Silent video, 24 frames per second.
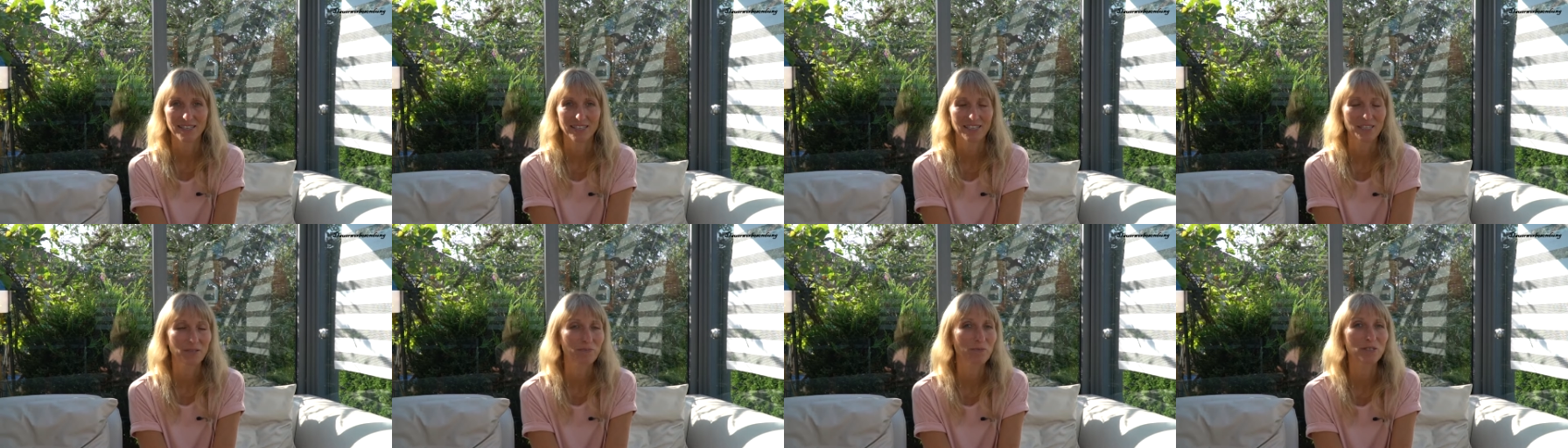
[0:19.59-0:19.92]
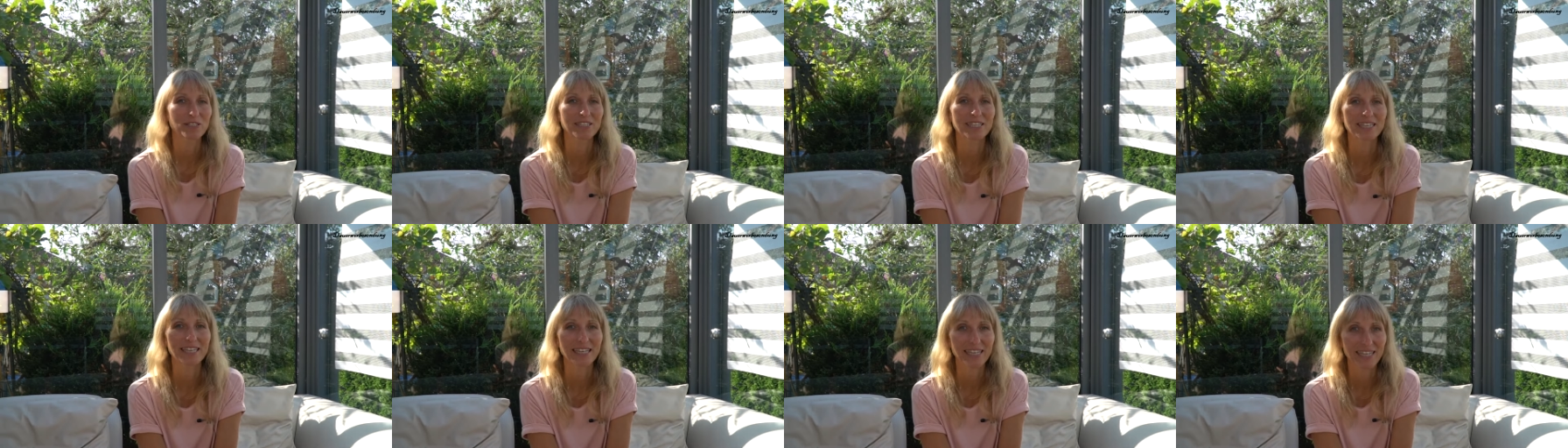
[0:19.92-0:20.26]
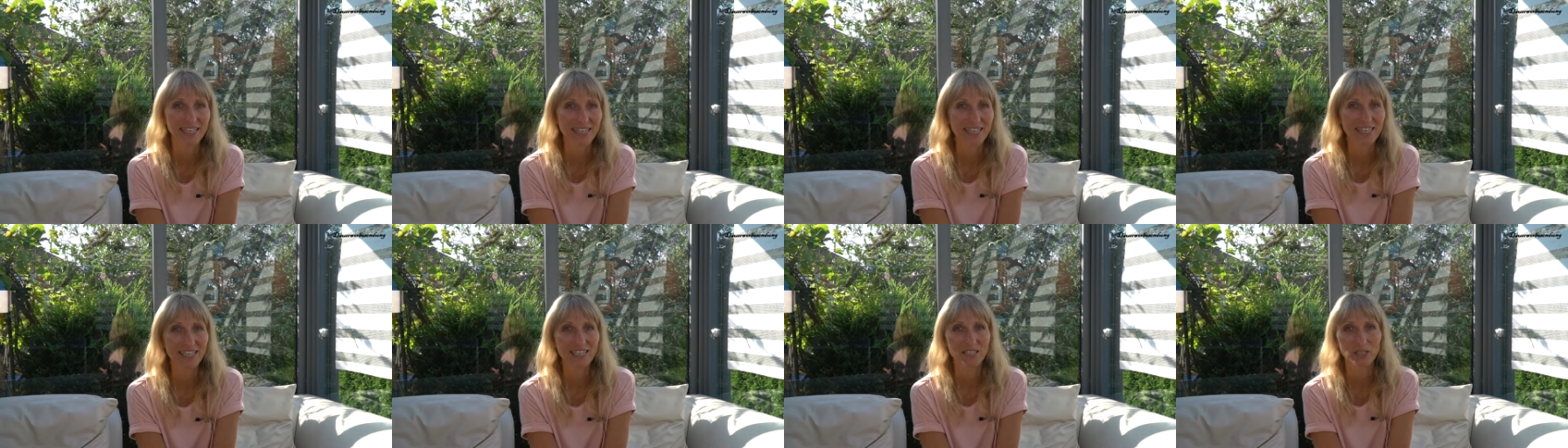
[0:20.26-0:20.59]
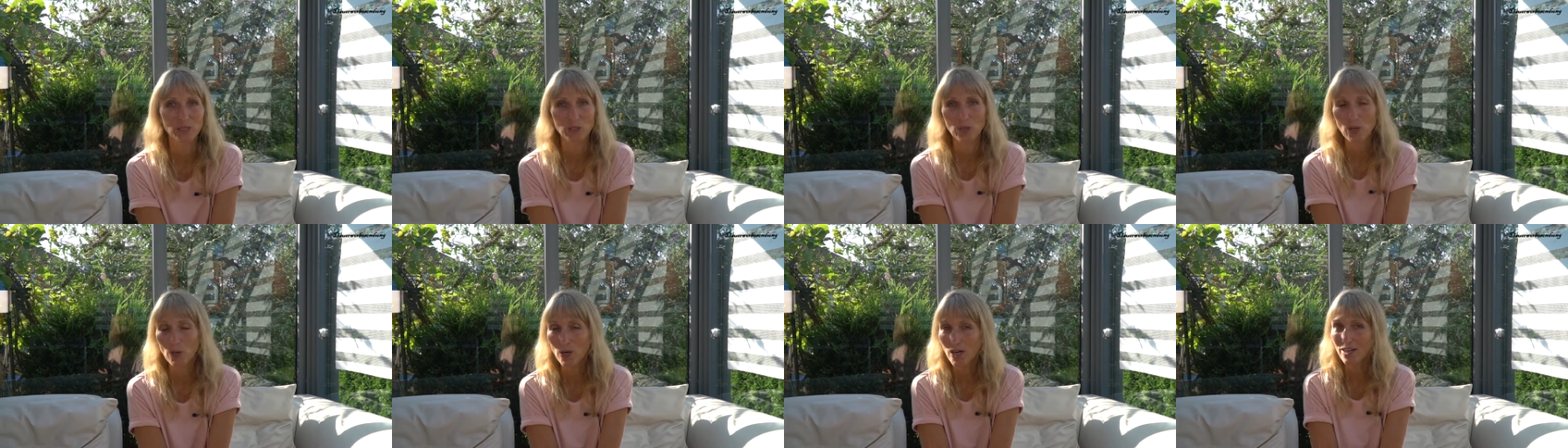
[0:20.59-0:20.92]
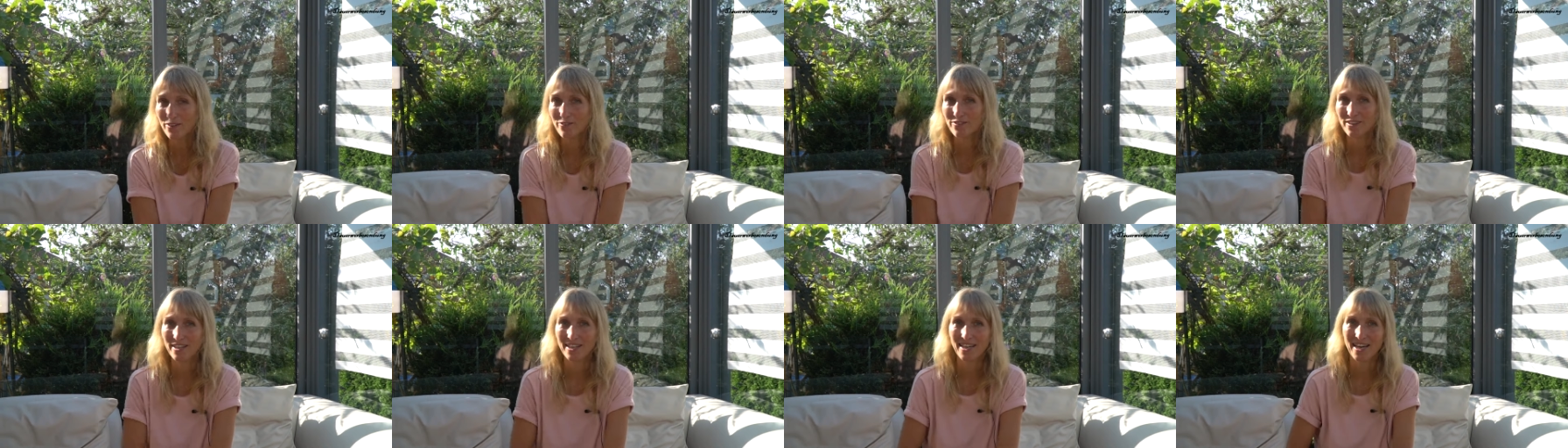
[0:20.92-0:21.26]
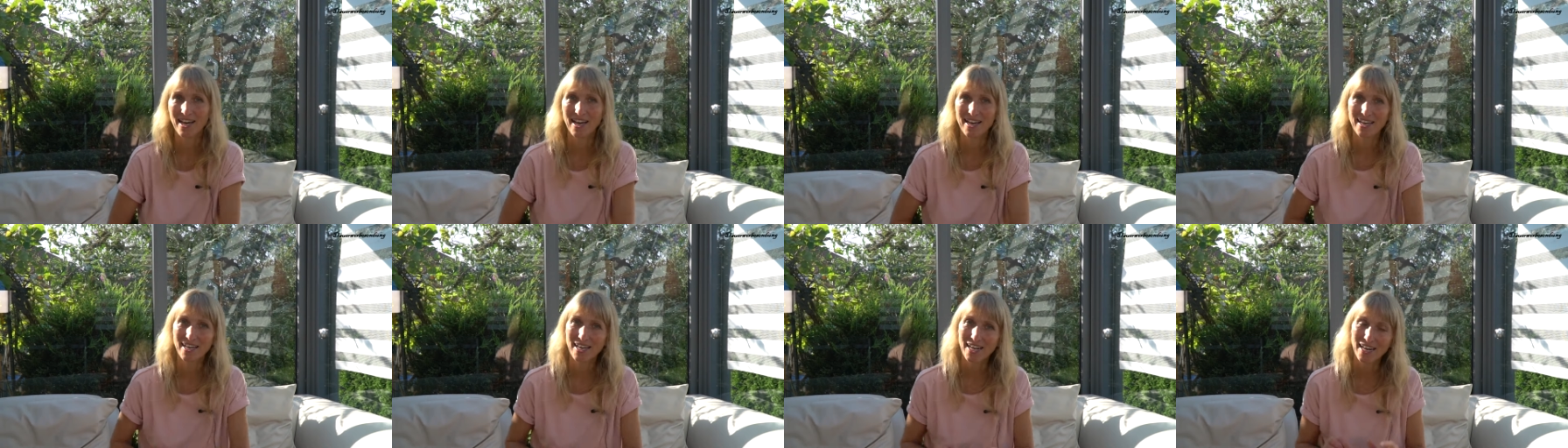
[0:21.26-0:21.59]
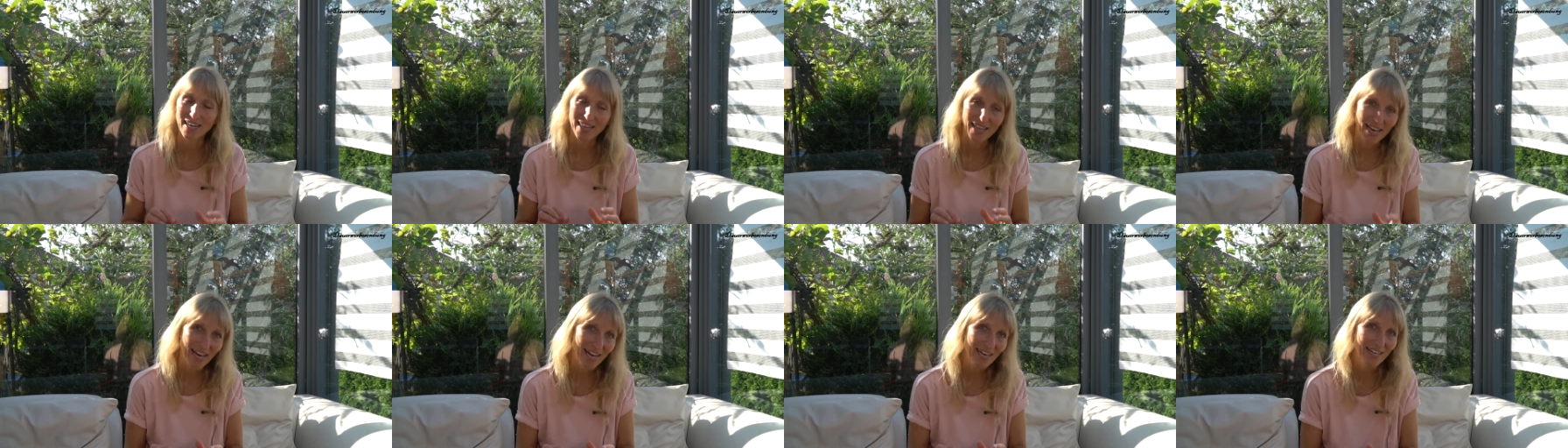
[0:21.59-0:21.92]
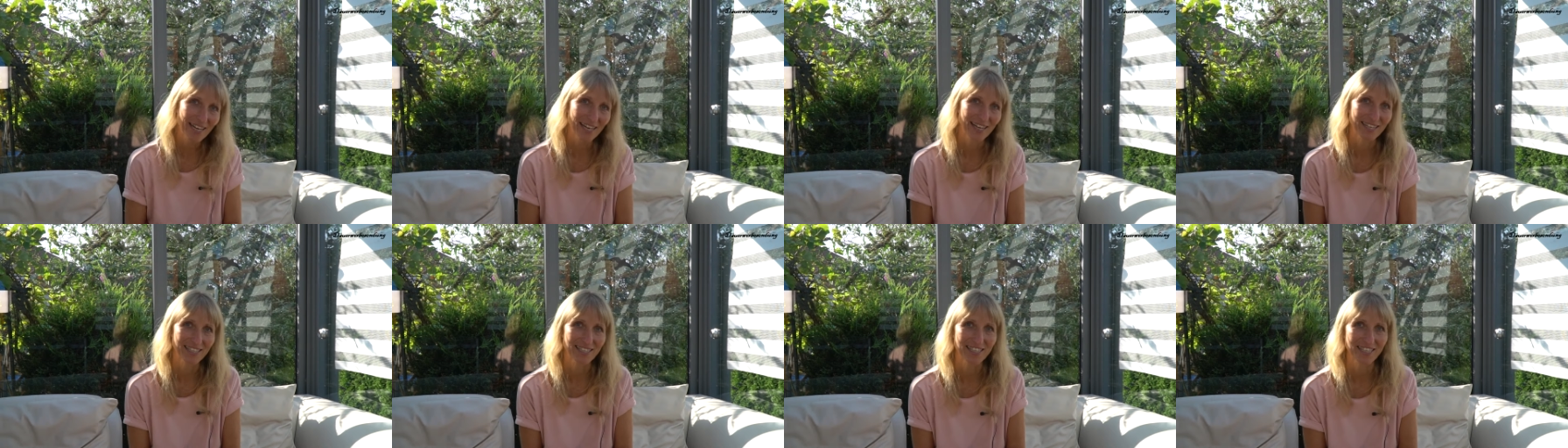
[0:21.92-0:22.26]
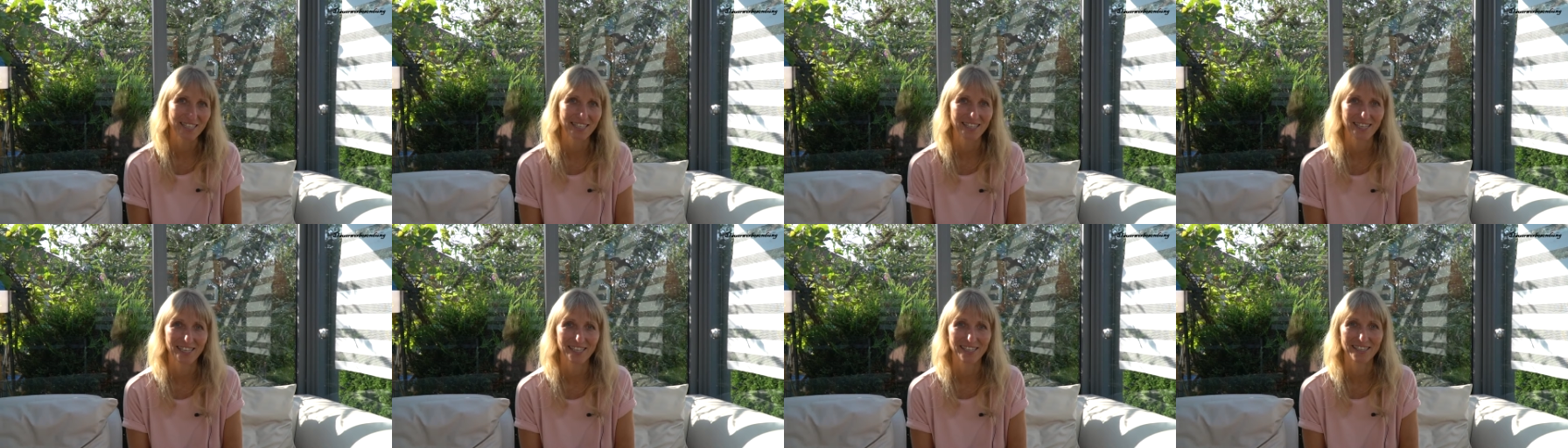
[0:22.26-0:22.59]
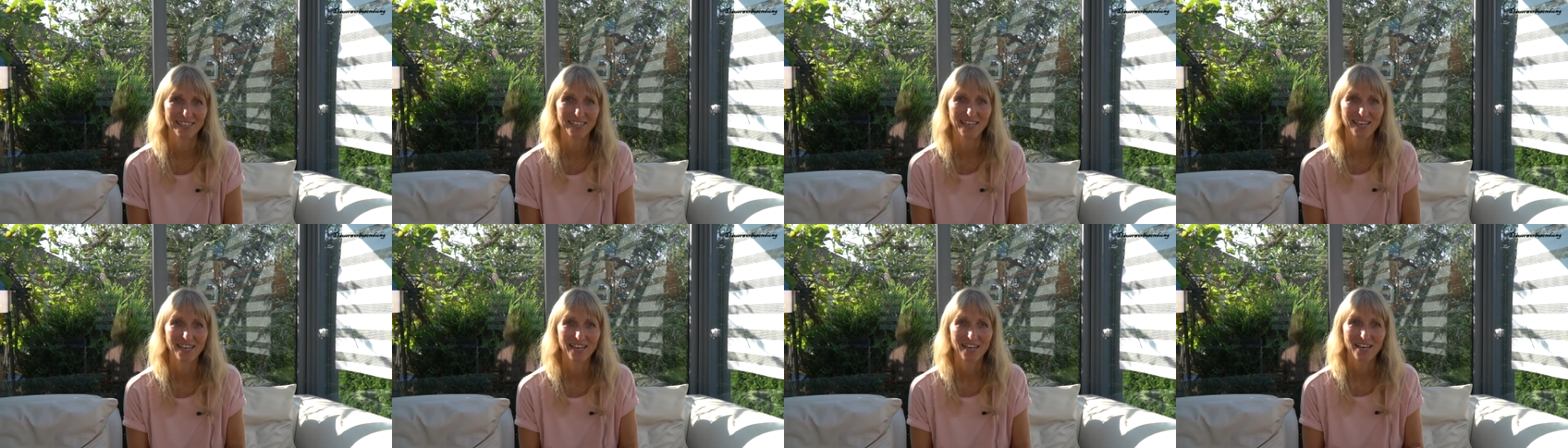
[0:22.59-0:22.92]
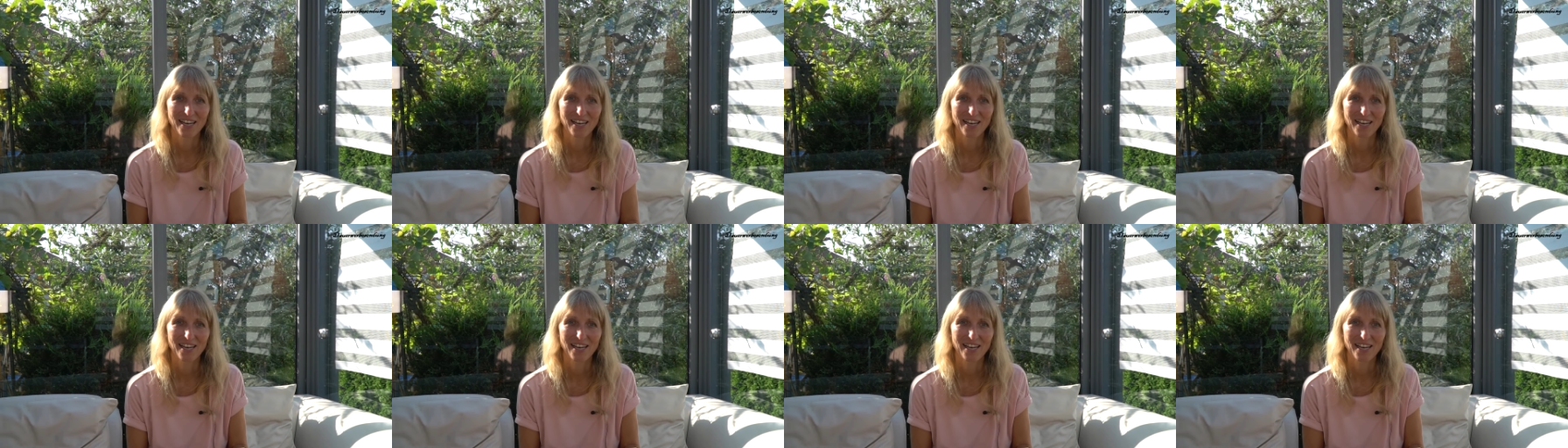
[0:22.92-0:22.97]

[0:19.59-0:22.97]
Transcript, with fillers: Ich möchte hier noch vielleicht Klarheit stehen.